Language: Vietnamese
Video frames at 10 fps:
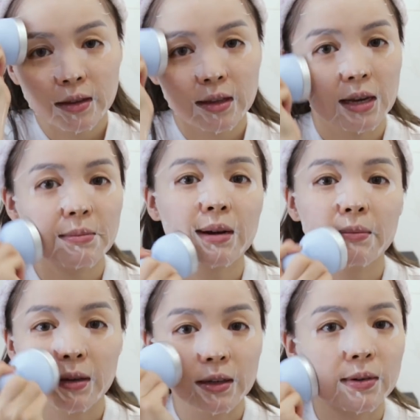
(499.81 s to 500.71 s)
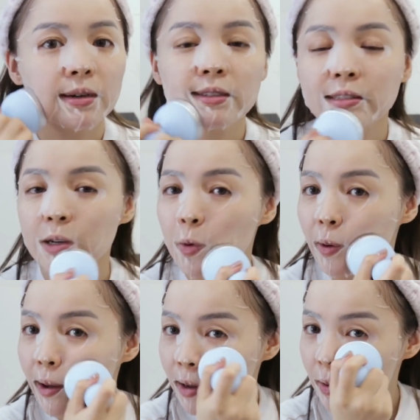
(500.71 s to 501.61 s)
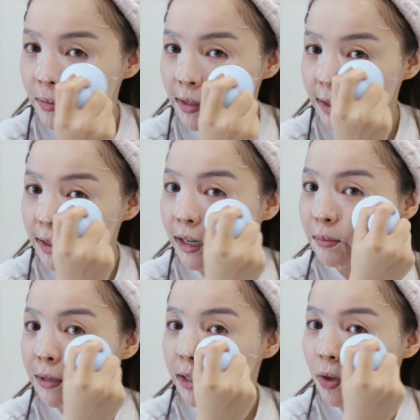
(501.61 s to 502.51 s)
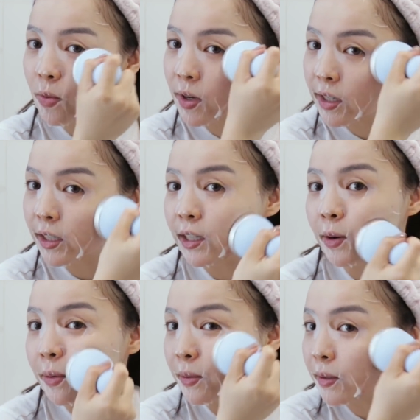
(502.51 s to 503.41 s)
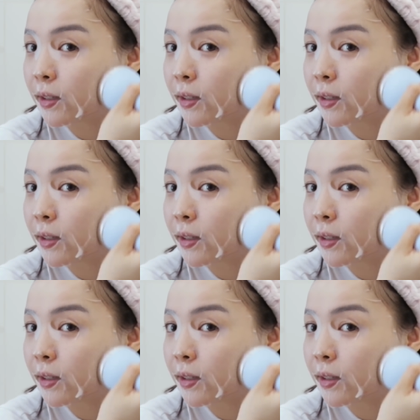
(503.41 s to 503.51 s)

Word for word: thấy mặt mình kiểu hơi sưng quá, hôm trước lỡ ăn mì tôm hơi nhiều,